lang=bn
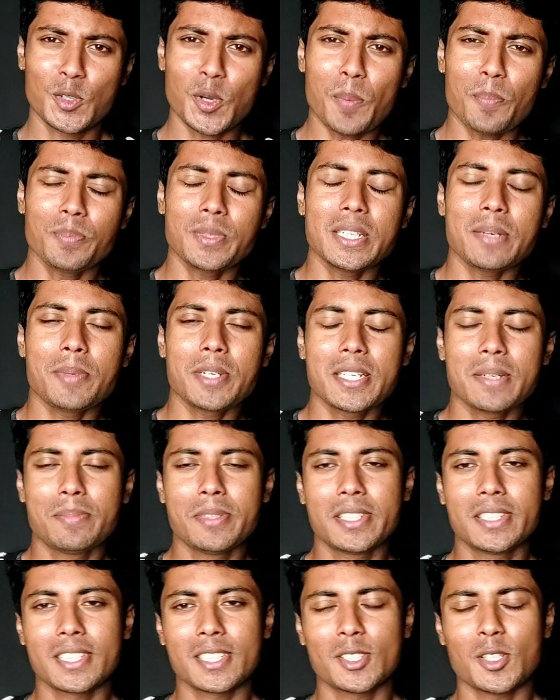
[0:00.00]
সবচেয়ে বেশি
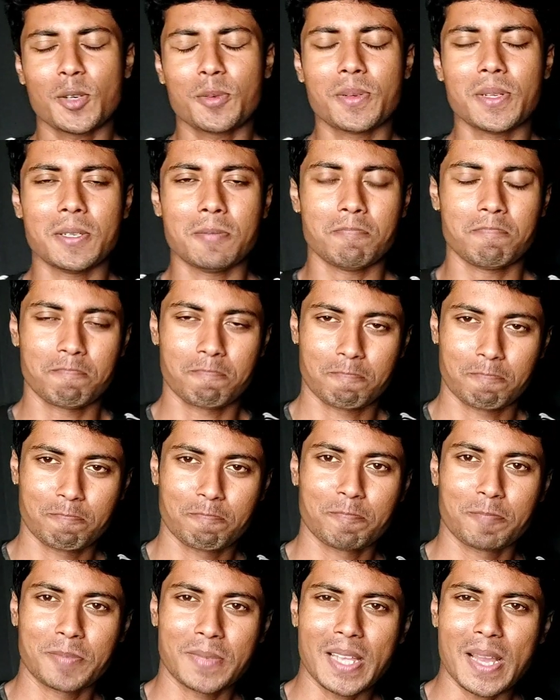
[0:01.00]
বিজনেস দ ফিল্ম
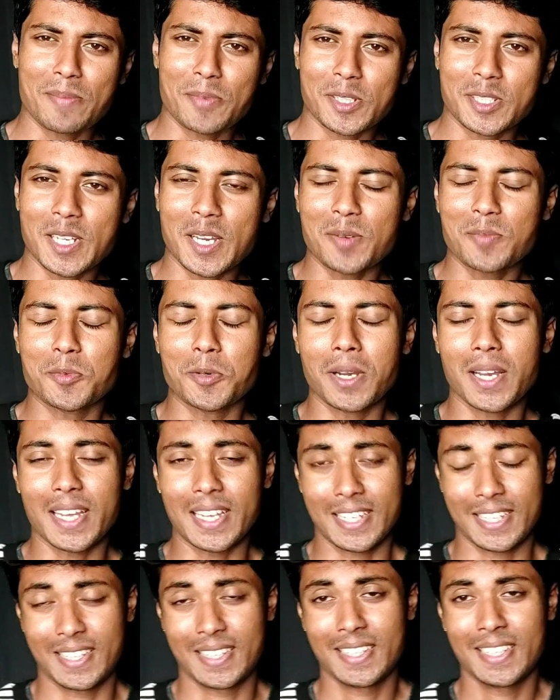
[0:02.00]
আমরা জানবো
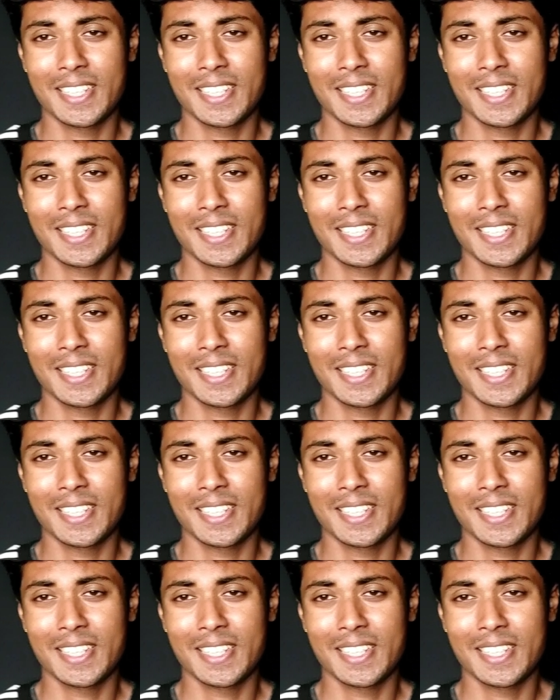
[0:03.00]
হ্যাঁ